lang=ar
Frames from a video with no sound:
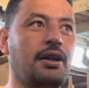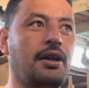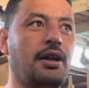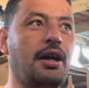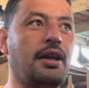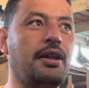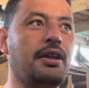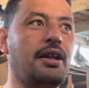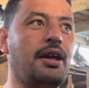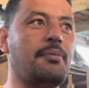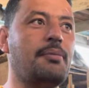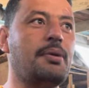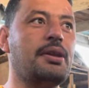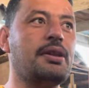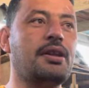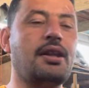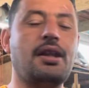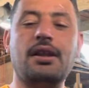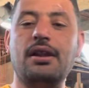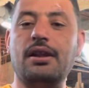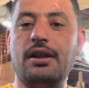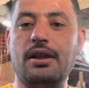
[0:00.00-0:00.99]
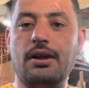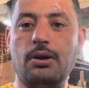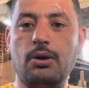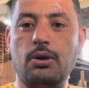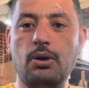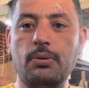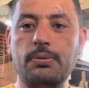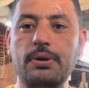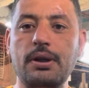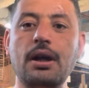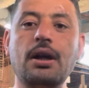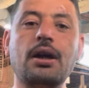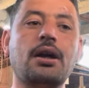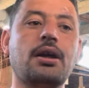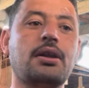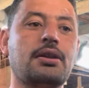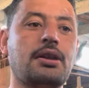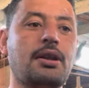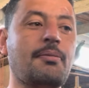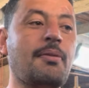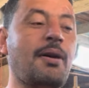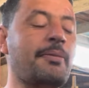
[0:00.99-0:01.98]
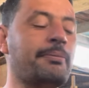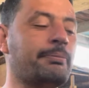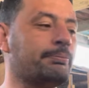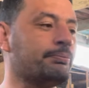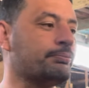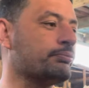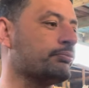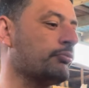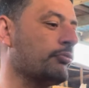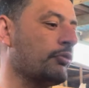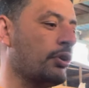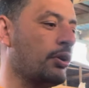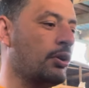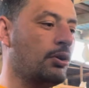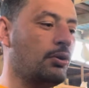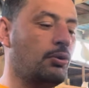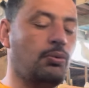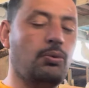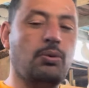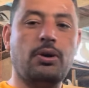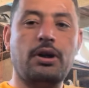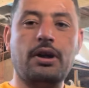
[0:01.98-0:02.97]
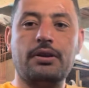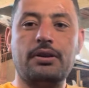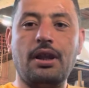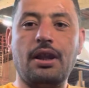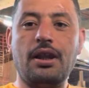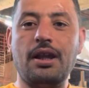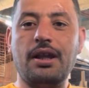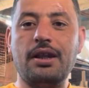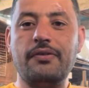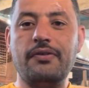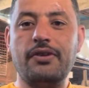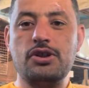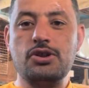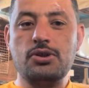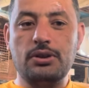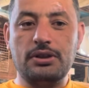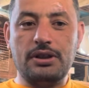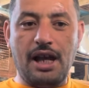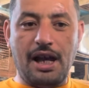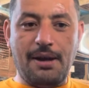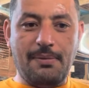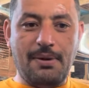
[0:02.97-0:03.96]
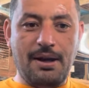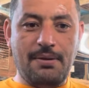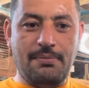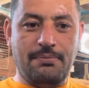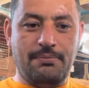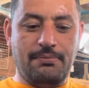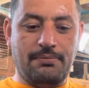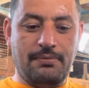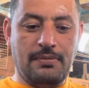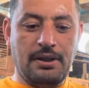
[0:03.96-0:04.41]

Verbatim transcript: احنا عملنا الجوبيه تمام وطلعنا فيها شويه حمام